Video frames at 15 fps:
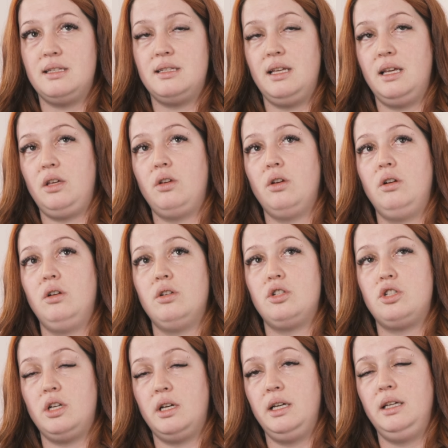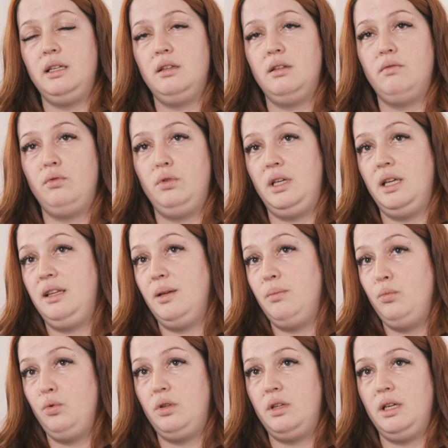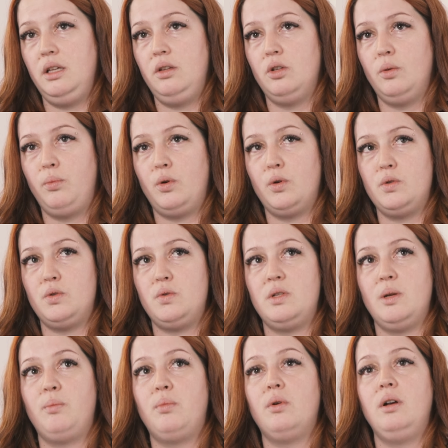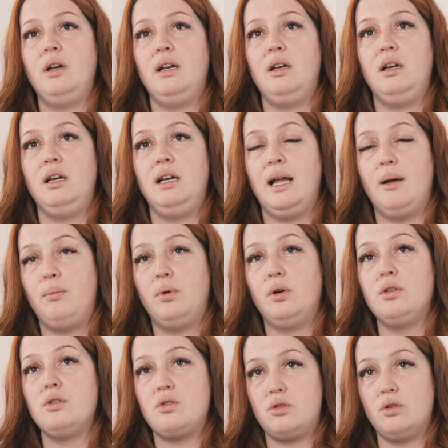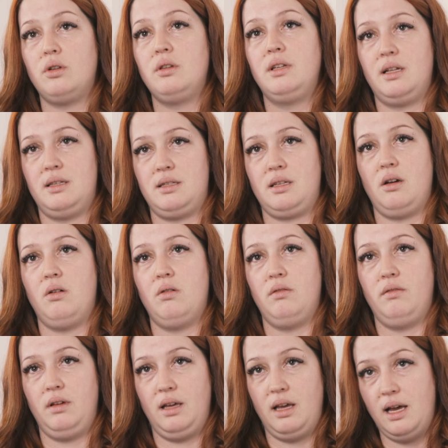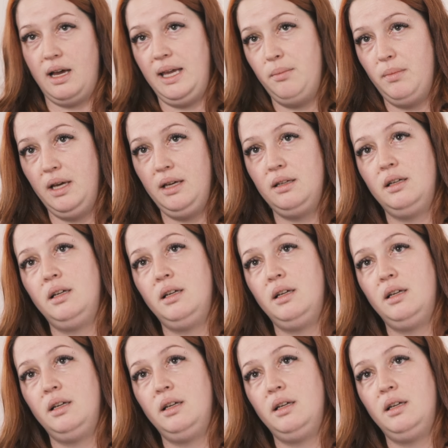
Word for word: disait que le gène, vu qu'il était muté, ne produisait pas la bonne sorte d'anticorps en aimant.